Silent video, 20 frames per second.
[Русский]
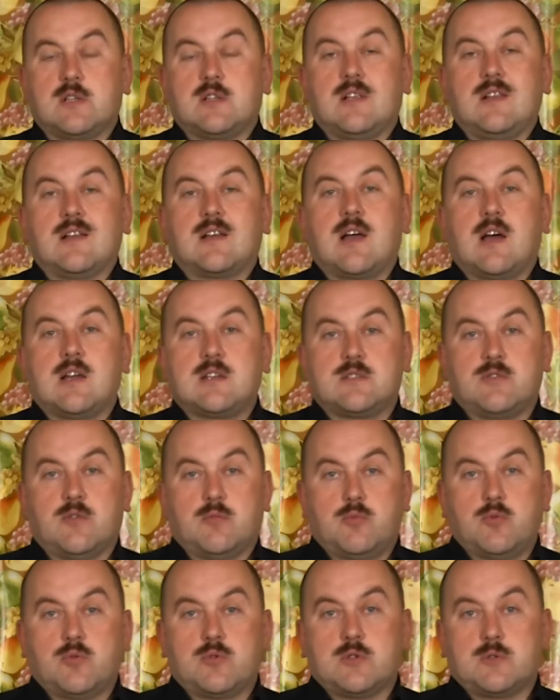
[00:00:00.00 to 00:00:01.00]
это лекарство
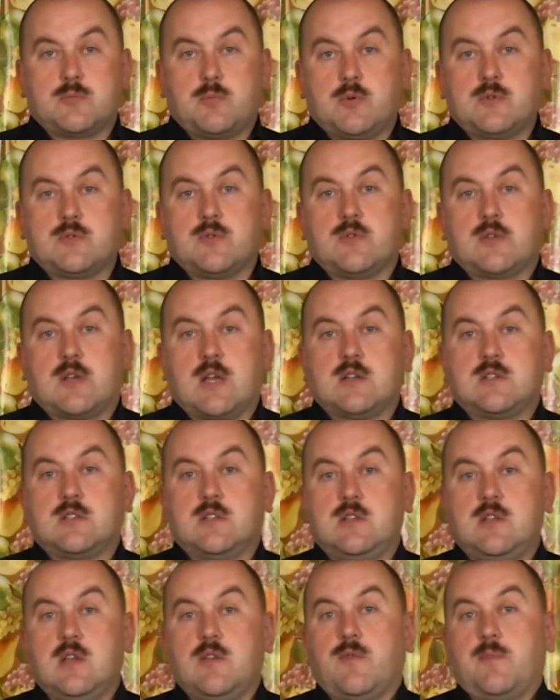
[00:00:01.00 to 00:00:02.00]
будут использовать
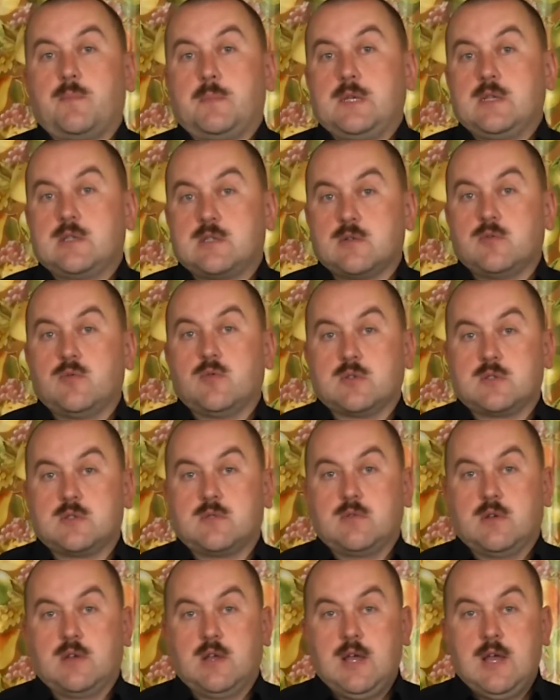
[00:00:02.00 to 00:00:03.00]
каждый день в
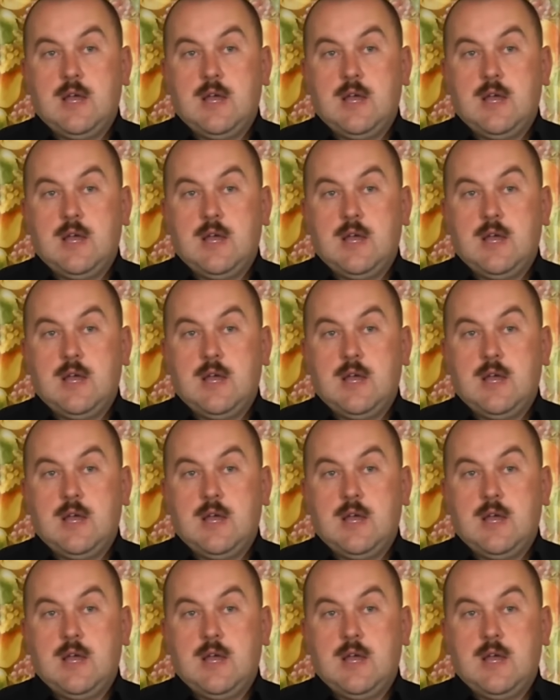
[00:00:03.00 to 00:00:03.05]
птицеводстве.